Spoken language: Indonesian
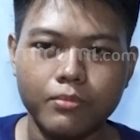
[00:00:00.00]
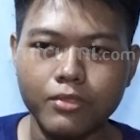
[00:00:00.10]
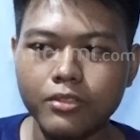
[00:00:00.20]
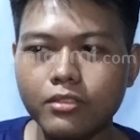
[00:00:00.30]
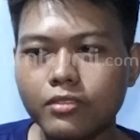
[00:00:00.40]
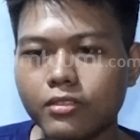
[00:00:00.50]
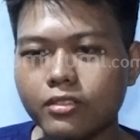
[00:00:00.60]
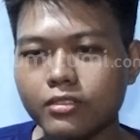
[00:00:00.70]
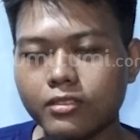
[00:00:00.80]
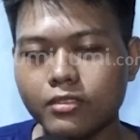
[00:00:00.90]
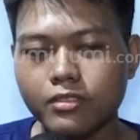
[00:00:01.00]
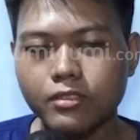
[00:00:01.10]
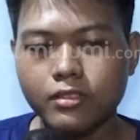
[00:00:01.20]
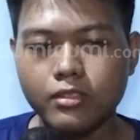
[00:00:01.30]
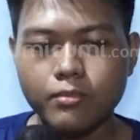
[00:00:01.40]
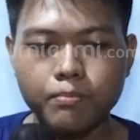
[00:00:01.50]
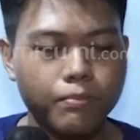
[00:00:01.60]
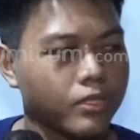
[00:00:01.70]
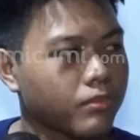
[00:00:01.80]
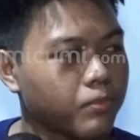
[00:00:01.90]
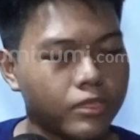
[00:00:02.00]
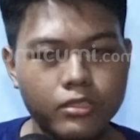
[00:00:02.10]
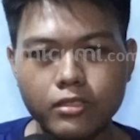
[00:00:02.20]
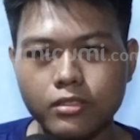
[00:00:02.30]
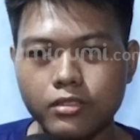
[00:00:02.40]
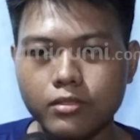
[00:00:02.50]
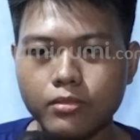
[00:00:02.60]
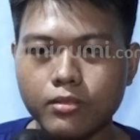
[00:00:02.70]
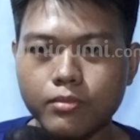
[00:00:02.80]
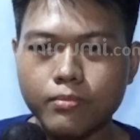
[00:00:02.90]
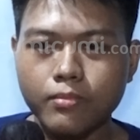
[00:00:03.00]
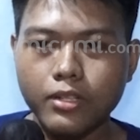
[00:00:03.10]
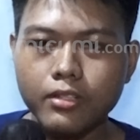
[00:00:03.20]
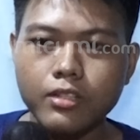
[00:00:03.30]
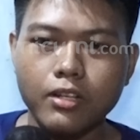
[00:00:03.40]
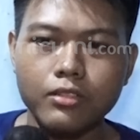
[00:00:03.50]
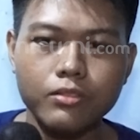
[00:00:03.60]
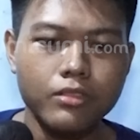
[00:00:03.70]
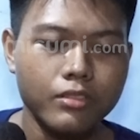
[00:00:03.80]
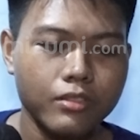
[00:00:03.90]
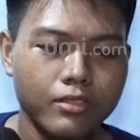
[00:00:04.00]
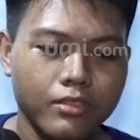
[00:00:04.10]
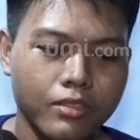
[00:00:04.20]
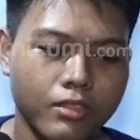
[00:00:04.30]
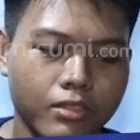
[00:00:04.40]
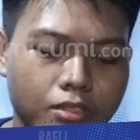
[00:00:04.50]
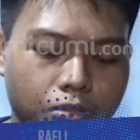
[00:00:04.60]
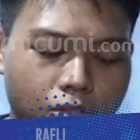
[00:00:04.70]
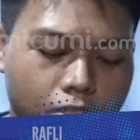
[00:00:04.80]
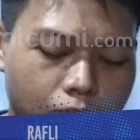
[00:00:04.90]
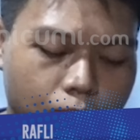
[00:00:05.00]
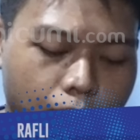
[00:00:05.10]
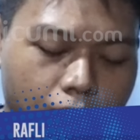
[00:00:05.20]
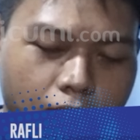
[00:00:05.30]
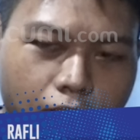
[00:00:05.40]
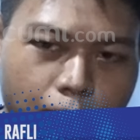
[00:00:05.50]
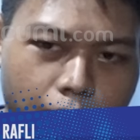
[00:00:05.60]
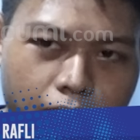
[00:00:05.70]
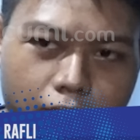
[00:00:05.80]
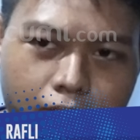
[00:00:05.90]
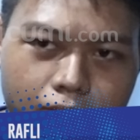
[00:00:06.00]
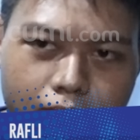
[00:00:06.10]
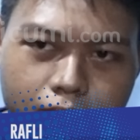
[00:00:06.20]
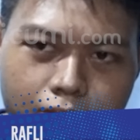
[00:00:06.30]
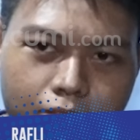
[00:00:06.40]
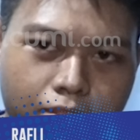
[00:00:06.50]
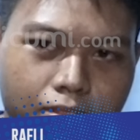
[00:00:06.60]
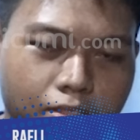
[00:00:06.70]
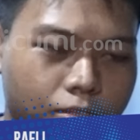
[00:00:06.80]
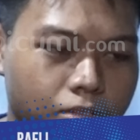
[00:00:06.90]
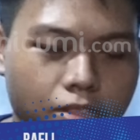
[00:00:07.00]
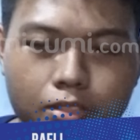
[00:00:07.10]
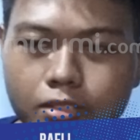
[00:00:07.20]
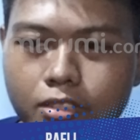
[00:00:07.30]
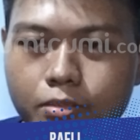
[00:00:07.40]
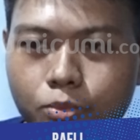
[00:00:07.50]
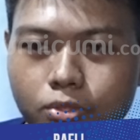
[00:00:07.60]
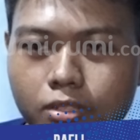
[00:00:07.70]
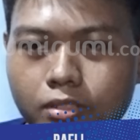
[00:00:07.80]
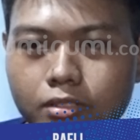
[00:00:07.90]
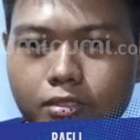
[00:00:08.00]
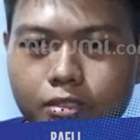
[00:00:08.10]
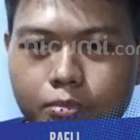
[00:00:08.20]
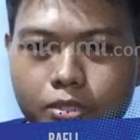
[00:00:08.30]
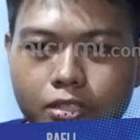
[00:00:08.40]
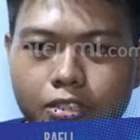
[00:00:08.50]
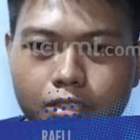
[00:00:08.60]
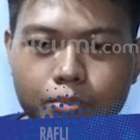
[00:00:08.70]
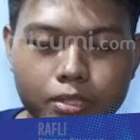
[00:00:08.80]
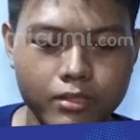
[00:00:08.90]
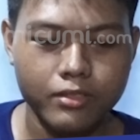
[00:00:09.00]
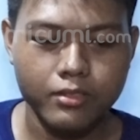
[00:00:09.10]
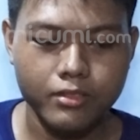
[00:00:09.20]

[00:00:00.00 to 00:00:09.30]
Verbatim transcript: mungkin itu kan ah. pas bis lagi jalan juga saya ini tiduran sambil megangin HP tiduran aja di pundak teman saya emang